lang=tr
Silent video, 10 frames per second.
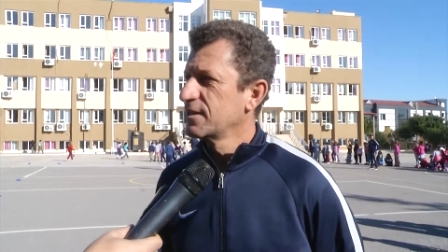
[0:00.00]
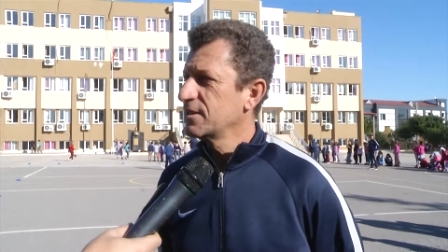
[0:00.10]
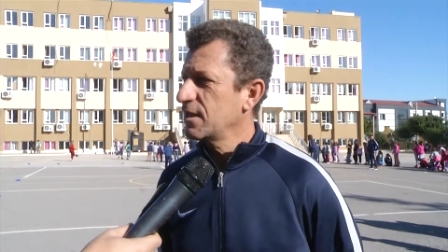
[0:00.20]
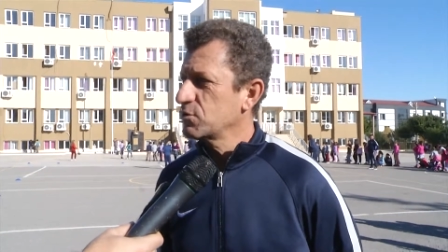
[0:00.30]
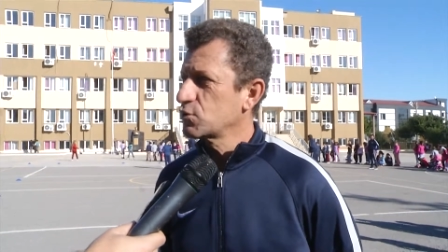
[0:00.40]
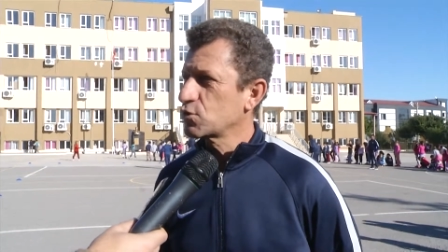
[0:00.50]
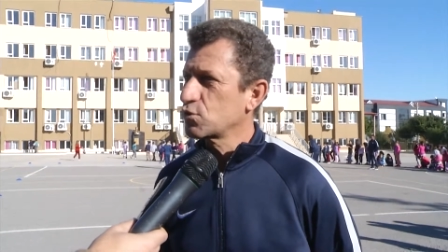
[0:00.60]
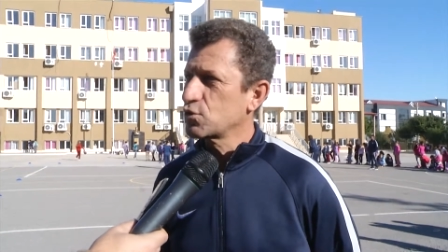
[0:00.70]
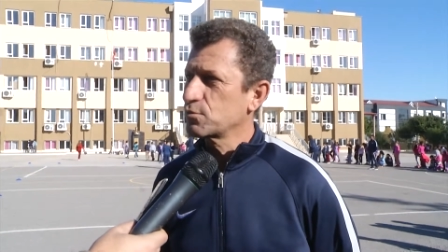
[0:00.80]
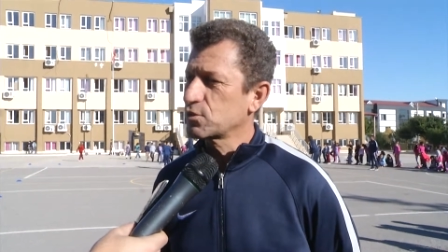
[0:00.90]
Yine birçok
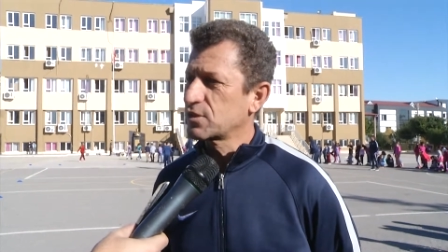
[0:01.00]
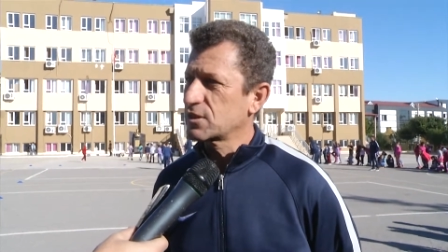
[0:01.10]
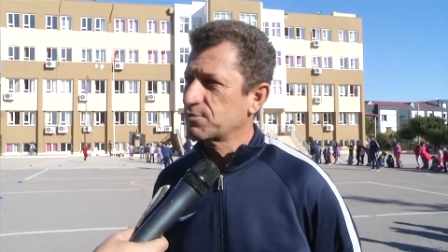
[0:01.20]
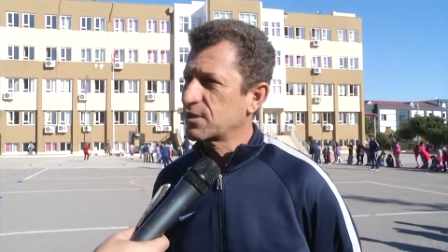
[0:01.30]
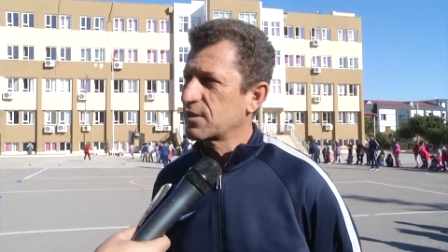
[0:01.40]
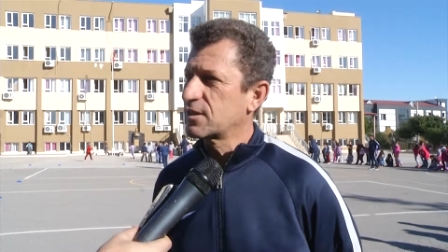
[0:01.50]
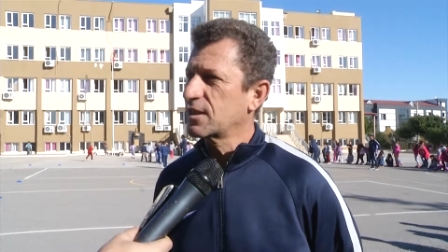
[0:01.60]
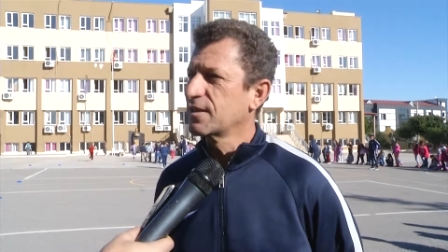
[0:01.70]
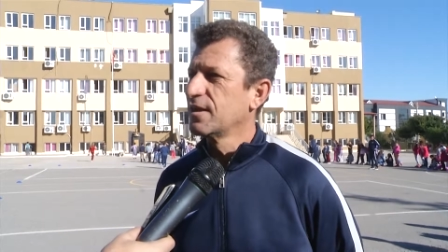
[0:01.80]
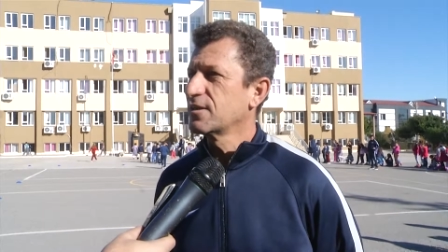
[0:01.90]
çocuğumuzu tespit
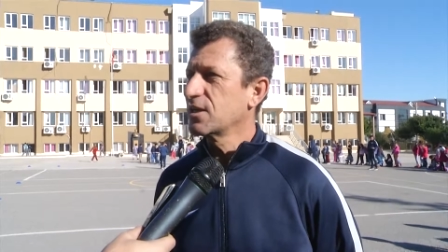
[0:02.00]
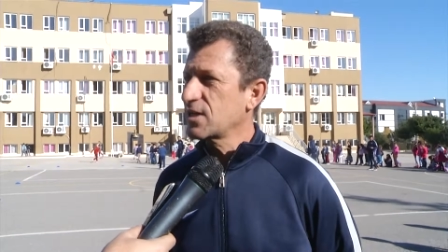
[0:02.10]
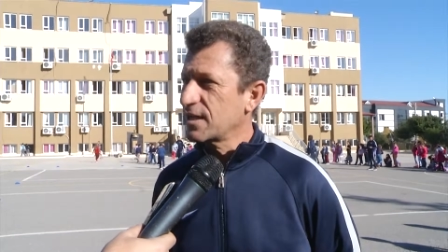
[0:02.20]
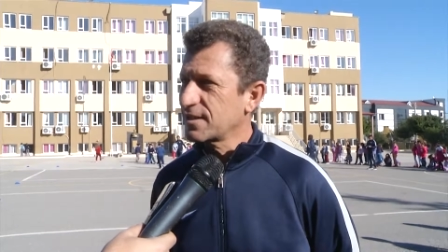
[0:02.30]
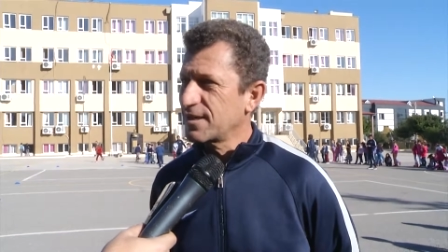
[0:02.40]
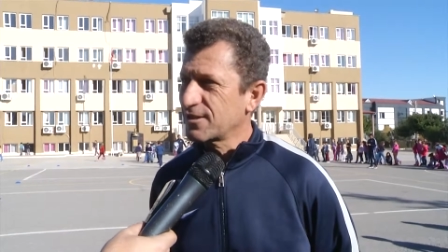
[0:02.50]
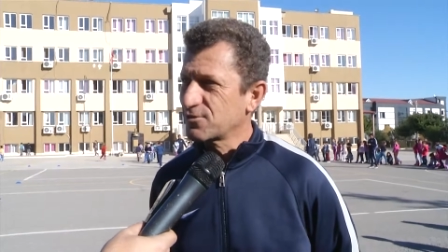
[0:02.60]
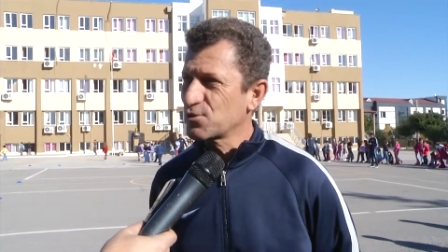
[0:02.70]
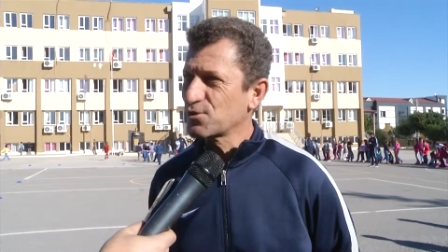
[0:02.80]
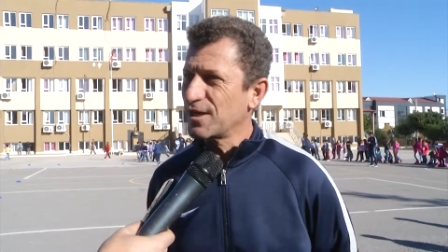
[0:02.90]
ettik. Geçen seneki
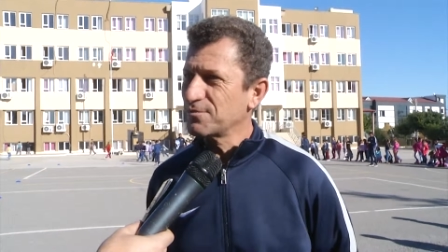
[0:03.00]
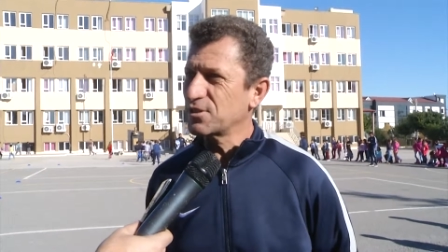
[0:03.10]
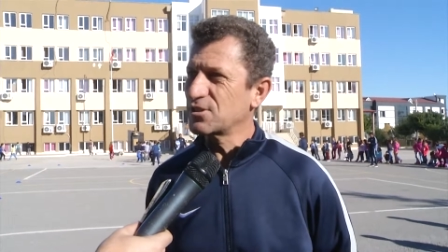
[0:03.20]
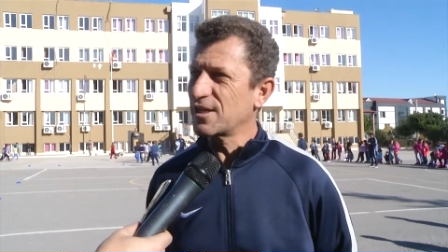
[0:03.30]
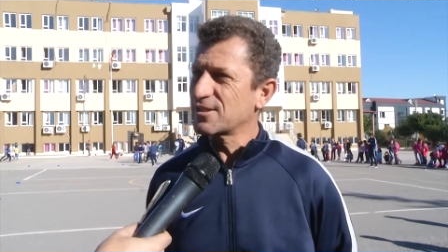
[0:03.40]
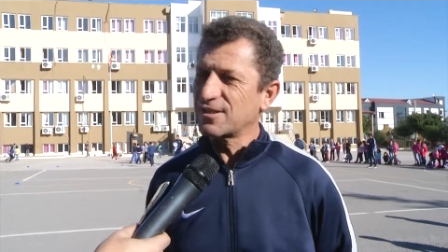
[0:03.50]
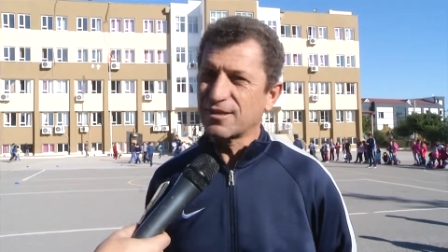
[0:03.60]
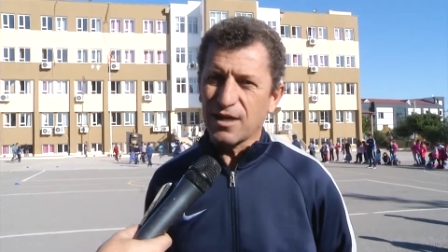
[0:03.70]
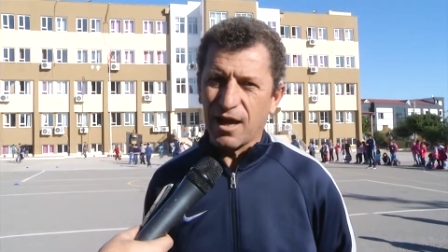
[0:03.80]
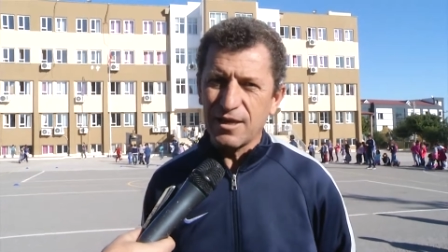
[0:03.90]
çocuklarımızın
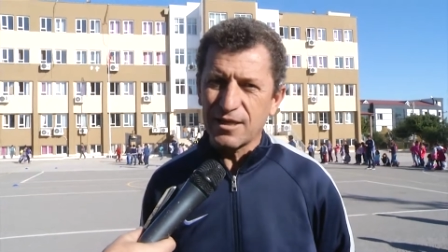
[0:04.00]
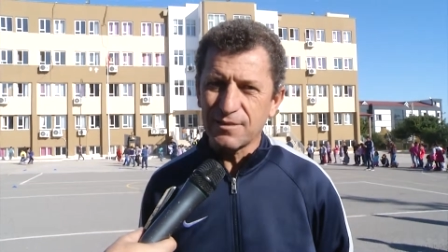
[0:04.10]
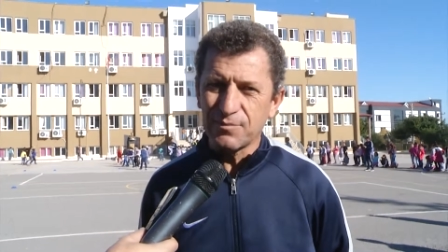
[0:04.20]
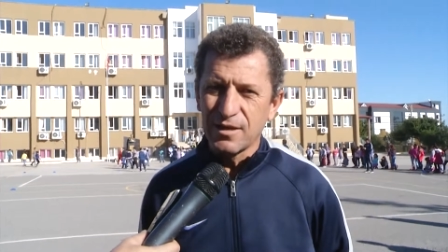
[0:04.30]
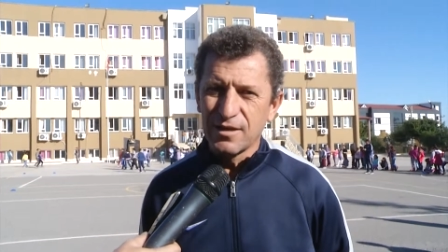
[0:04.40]
içerisine dahil edip